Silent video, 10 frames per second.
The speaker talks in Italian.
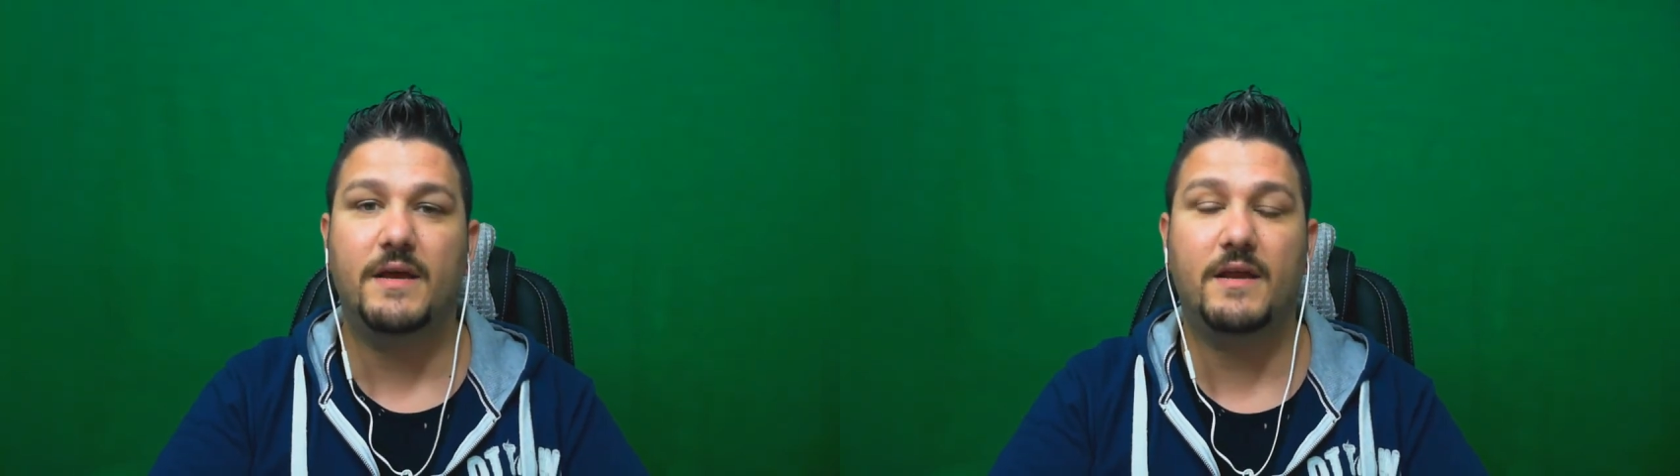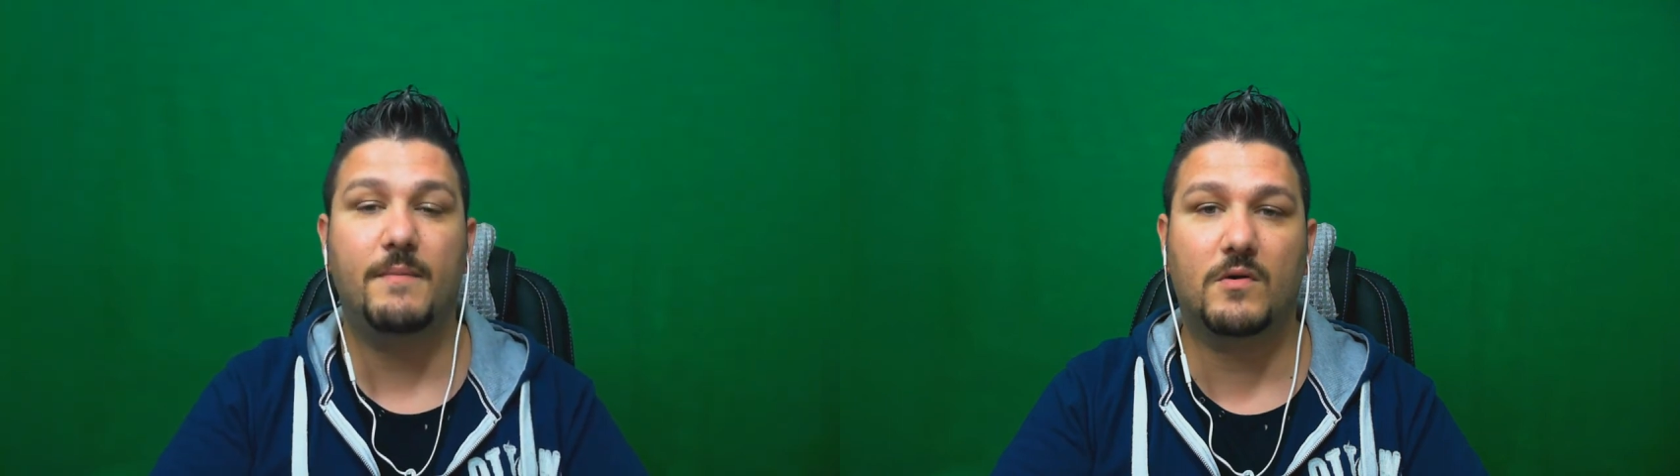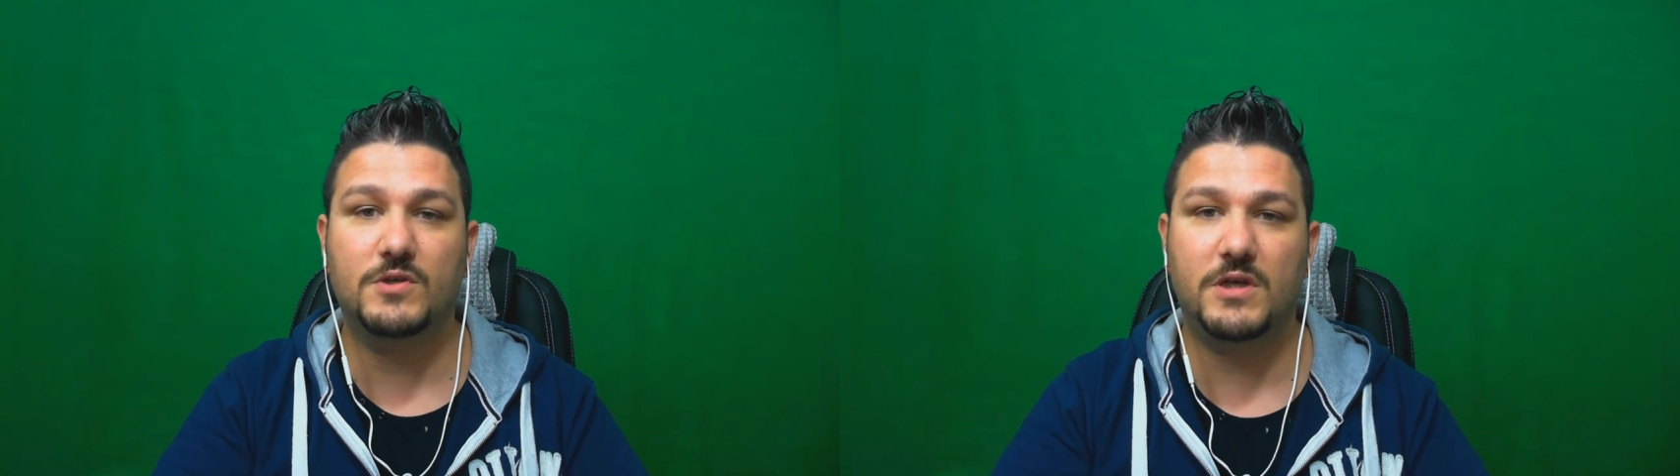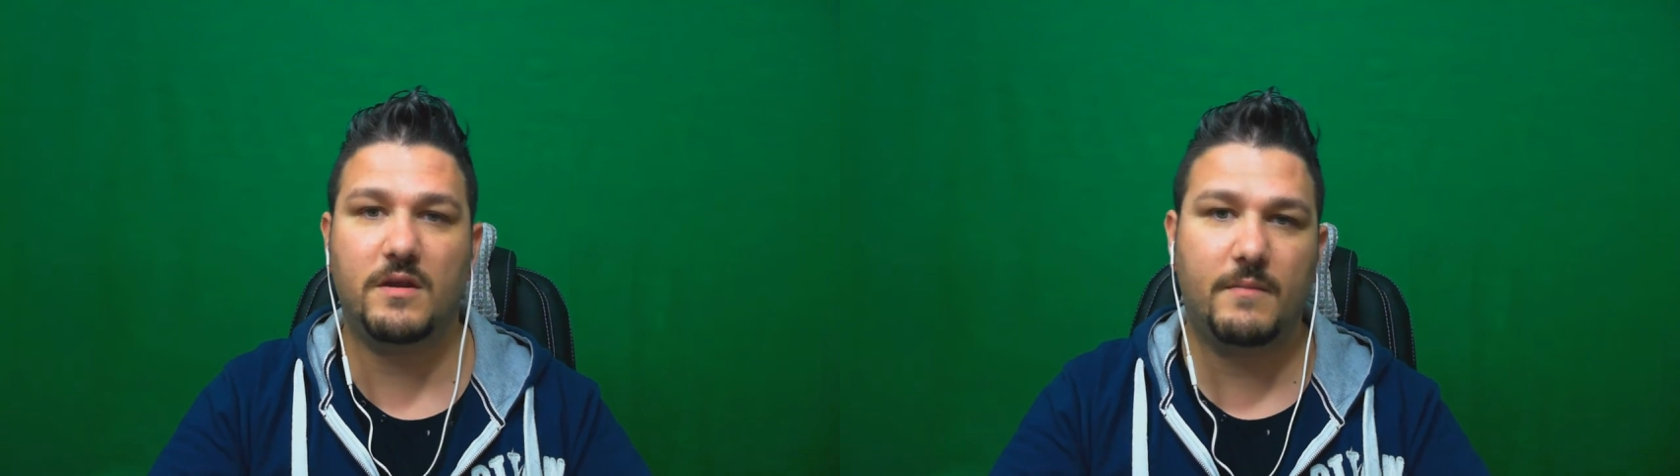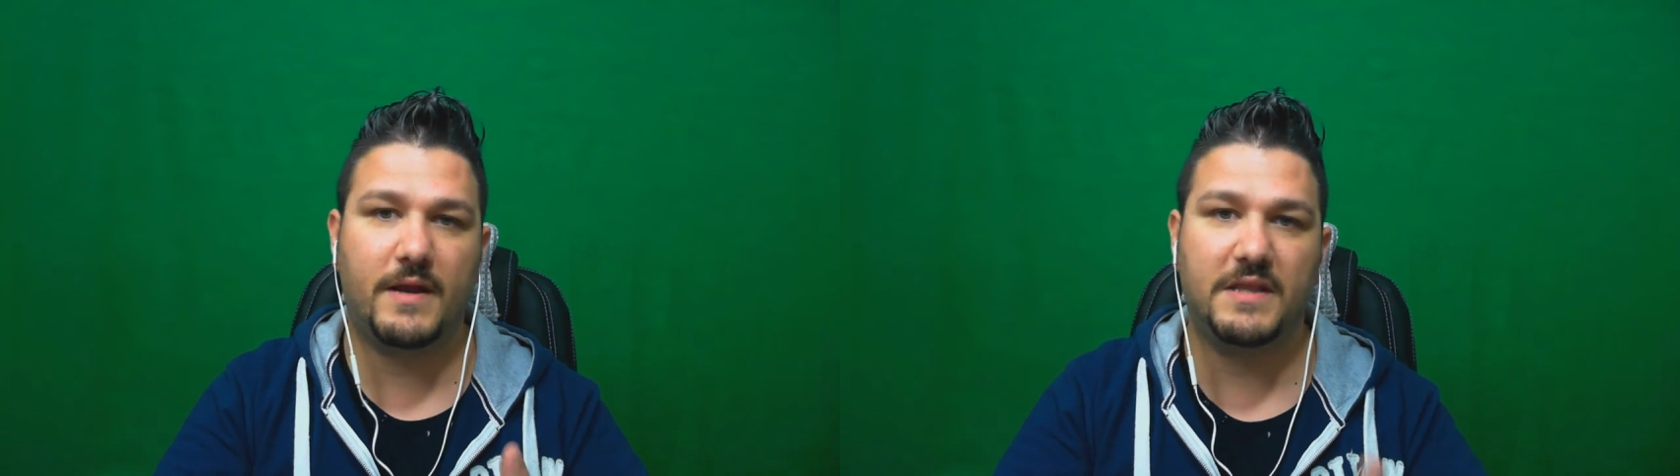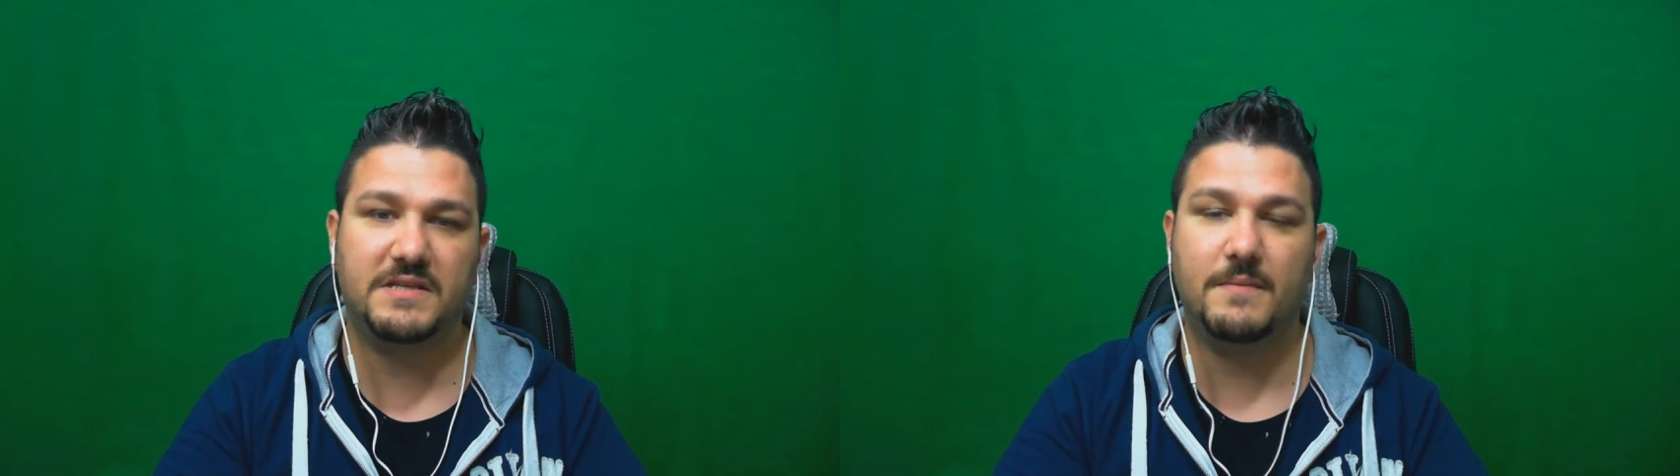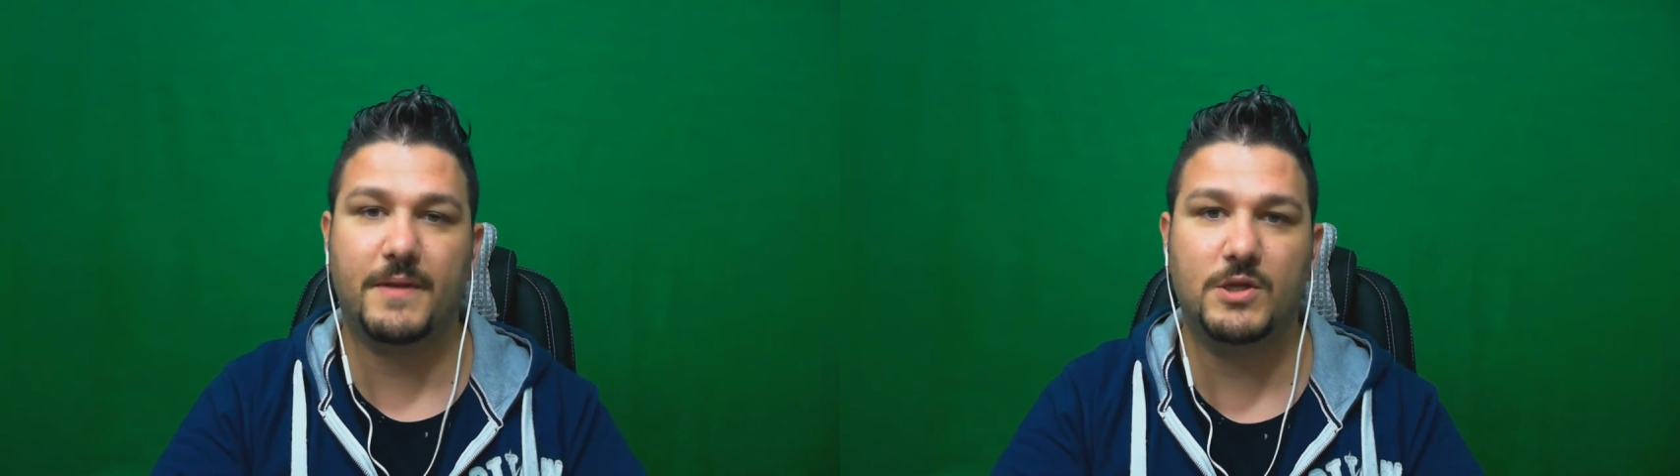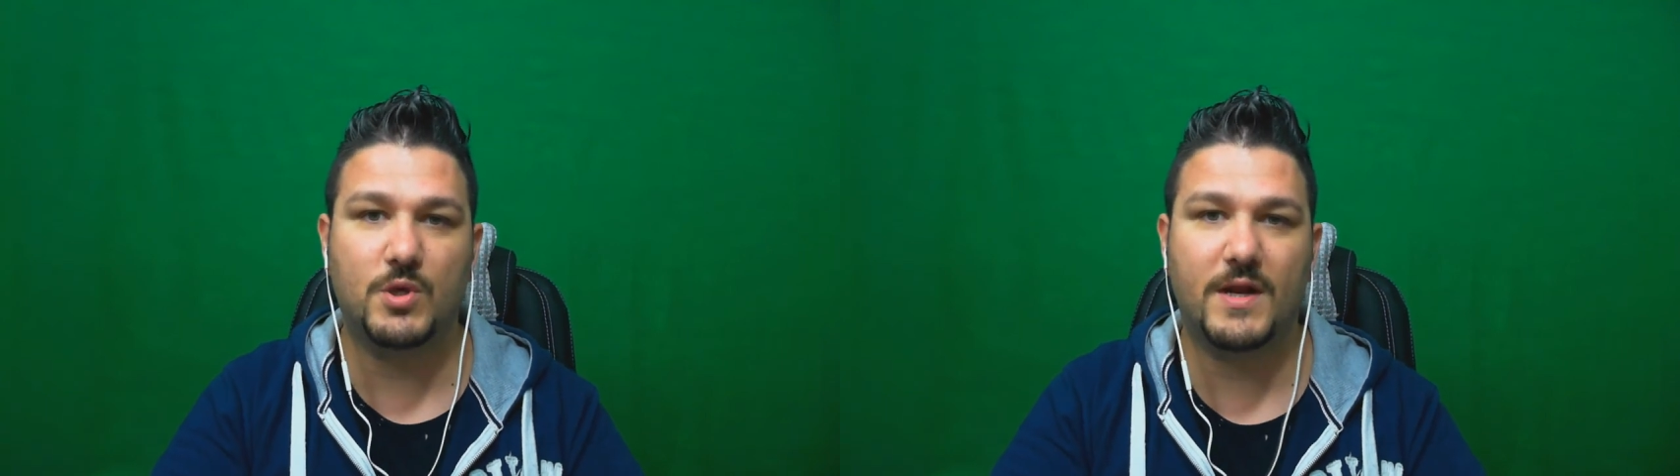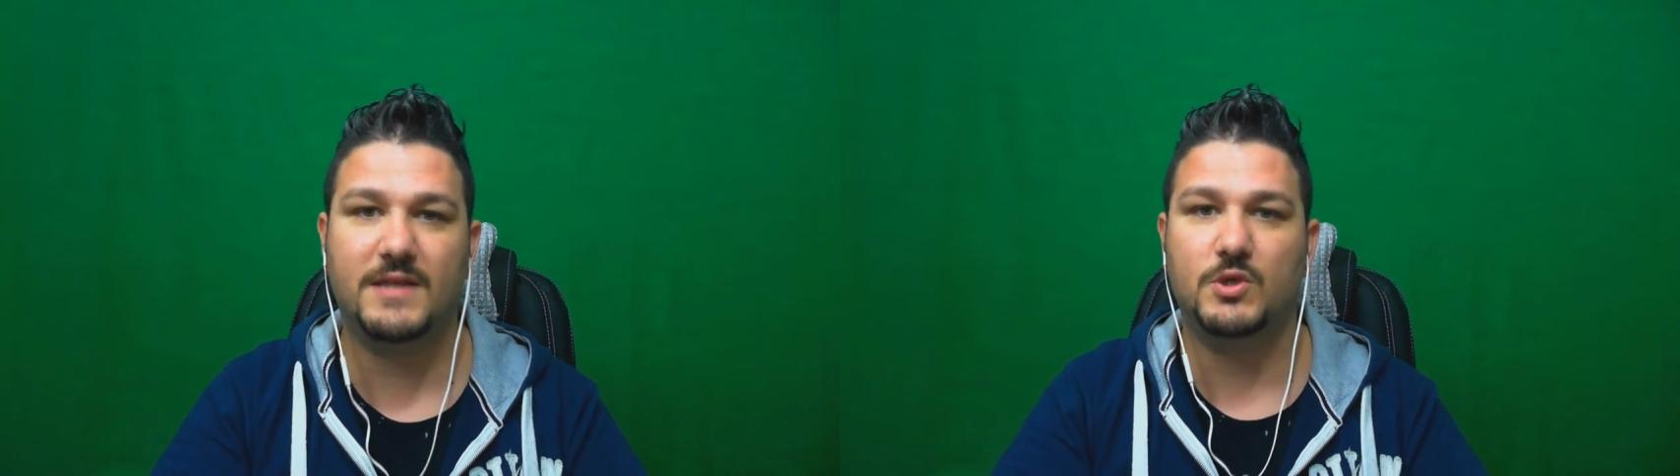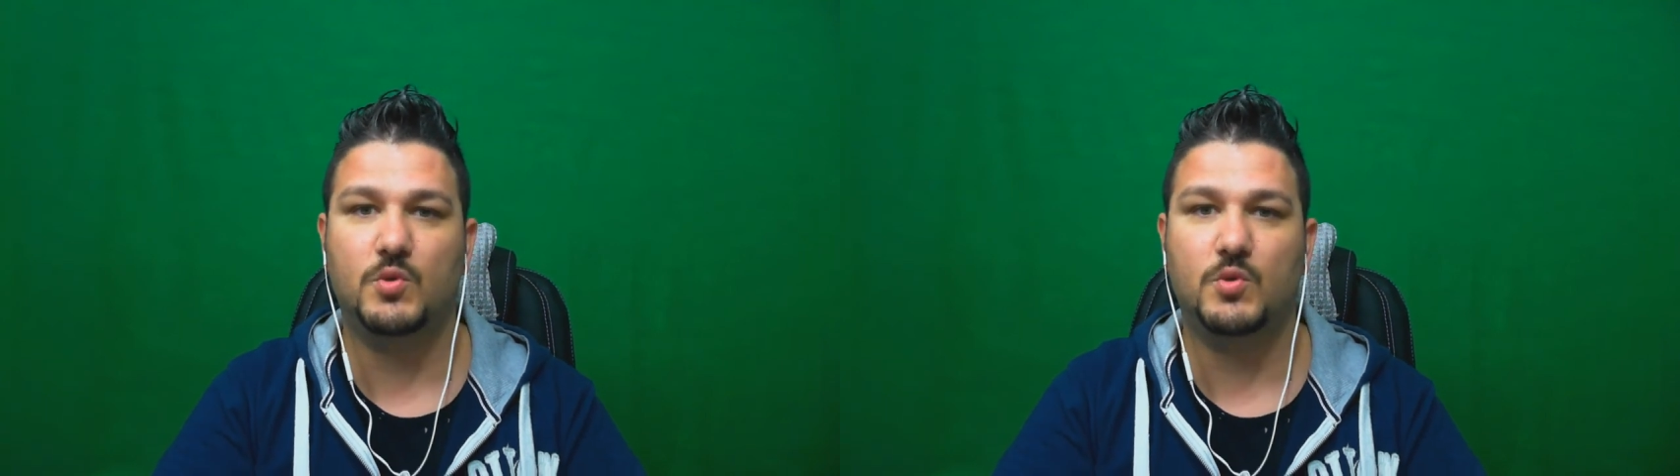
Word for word: rim così rimarrete sempre aggiornati